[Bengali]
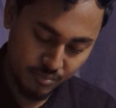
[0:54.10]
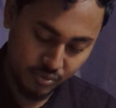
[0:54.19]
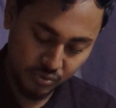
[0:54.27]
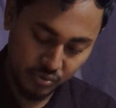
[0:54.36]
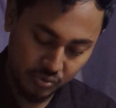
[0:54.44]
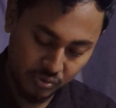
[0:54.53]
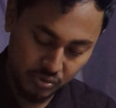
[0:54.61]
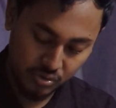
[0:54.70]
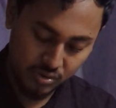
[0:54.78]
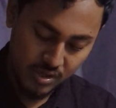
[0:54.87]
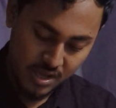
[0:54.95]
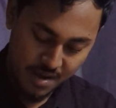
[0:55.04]
বন্ধুত্ব
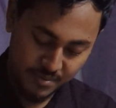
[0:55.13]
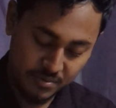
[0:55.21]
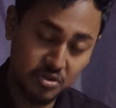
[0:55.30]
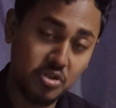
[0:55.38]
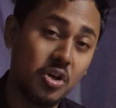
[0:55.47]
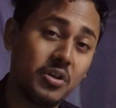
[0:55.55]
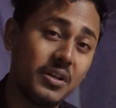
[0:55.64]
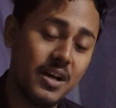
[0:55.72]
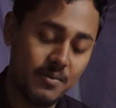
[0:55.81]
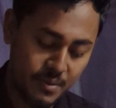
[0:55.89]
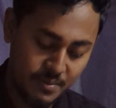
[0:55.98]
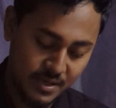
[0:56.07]
আমাদের ঝগড়া
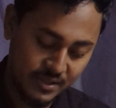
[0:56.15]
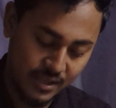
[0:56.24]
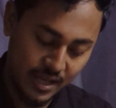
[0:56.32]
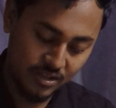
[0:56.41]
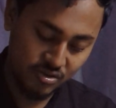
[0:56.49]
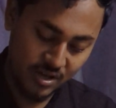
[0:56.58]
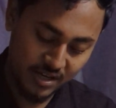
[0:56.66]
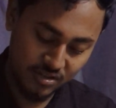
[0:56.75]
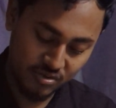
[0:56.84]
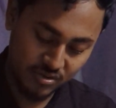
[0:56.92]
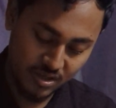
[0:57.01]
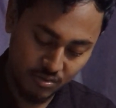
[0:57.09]
বিবাদ একজন
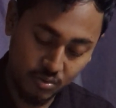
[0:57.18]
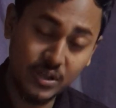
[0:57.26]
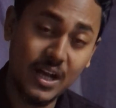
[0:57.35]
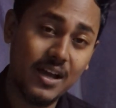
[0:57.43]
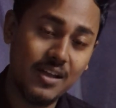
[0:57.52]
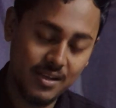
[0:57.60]
আরেকজনকে খুঁটা